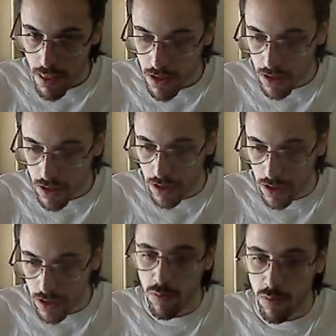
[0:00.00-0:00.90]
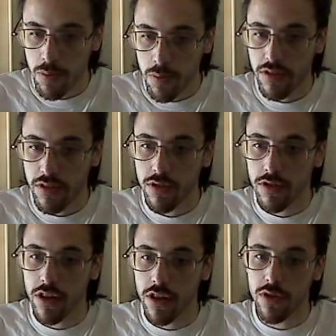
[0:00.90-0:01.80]
Ah, y algo muy parecido sucede
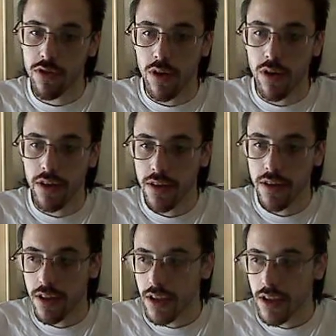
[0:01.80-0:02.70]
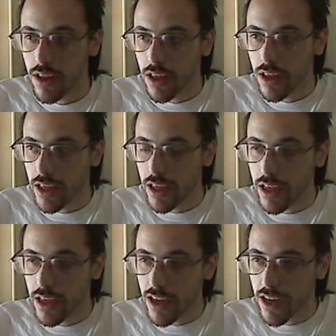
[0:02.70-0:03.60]
en Uruguay. Eh, en
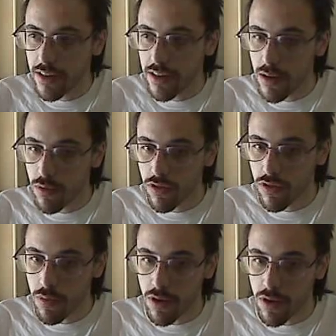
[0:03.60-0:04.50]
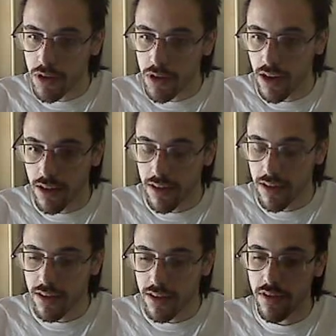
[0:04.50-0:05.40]
Argentina hay voceo pronominal. ¿Qué
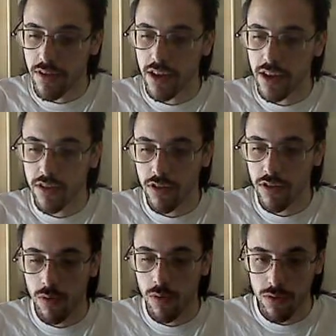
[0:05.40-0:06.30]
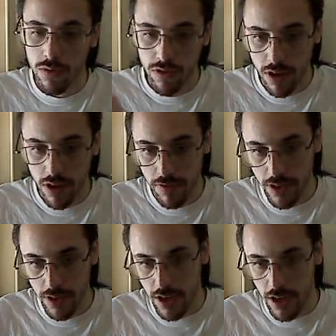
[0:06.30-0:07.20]
significa esto? Que cuando uno se refiere
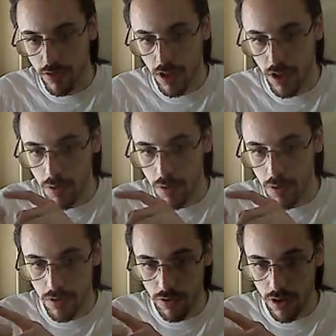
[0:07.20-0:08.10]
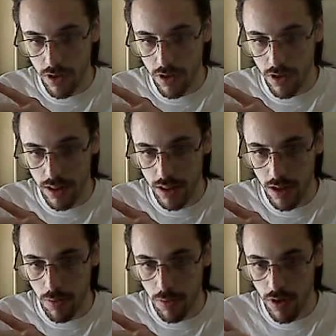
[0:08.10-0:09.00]
a, la primera persona del
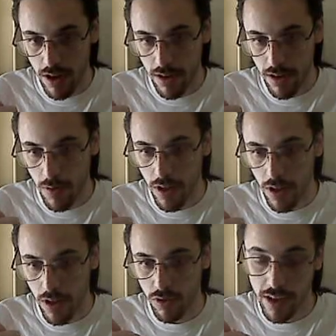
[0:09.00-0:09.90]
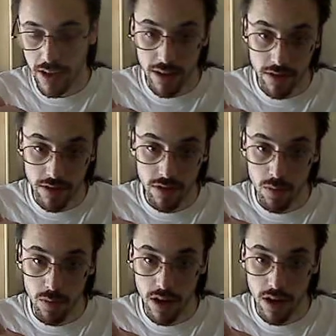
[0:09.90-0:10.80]
plural, habla de ustedes, como en
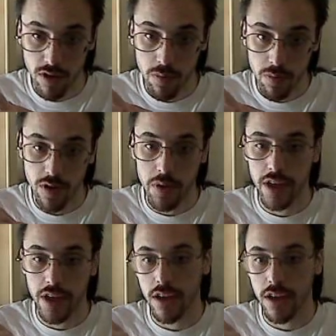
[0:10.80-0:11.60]
el resto de Hispanoamérica.